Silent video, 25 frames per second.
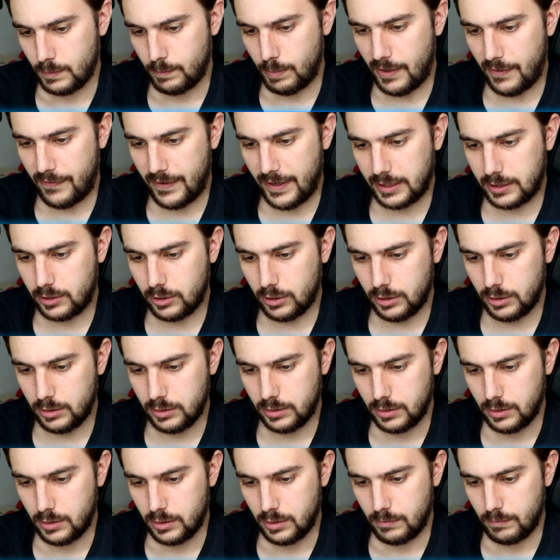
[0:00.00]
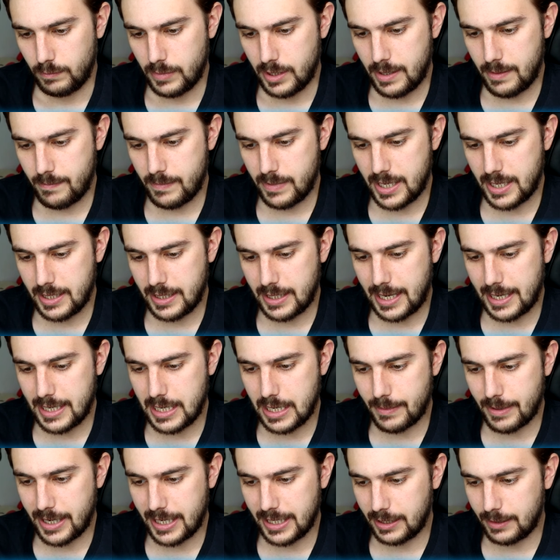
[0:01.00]
Perfecto. Bien, bien,
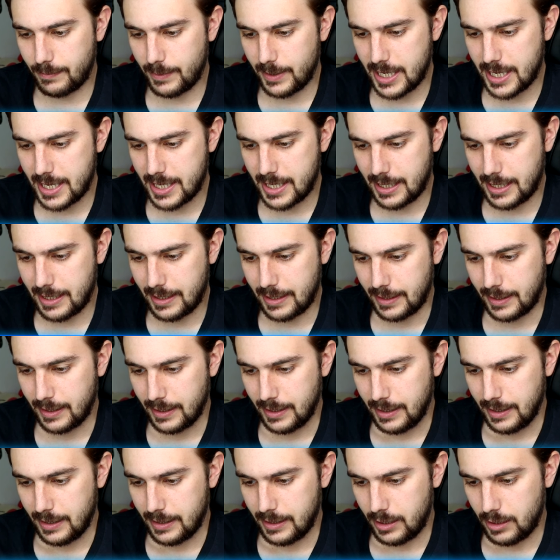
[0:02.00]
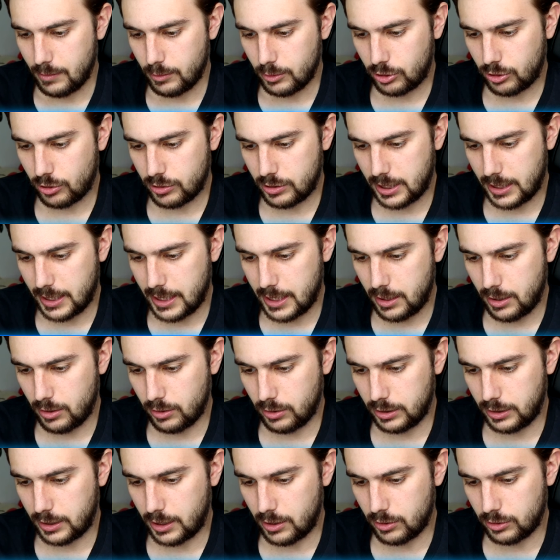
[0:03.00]
Dynamite, bien. Lo hemos
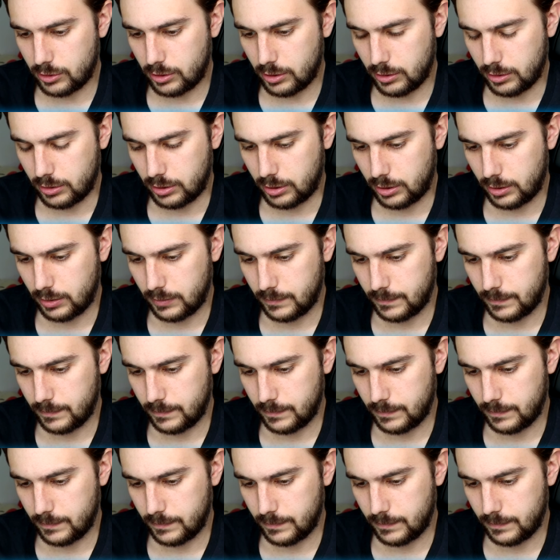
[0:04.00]
conseguido entre los dos.